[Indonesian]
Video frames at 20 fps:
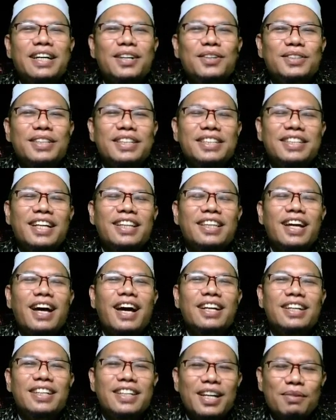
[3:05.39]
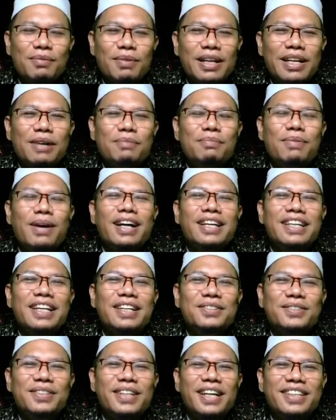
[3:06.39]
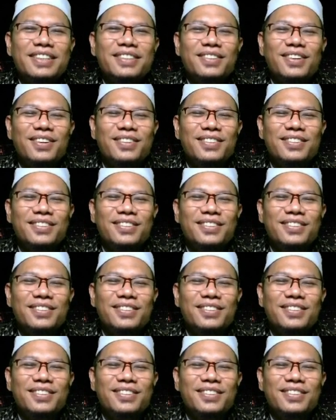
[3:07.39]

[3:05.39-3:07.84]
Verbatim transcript: kalau ternyata ada apa tidak bahaya juga itu.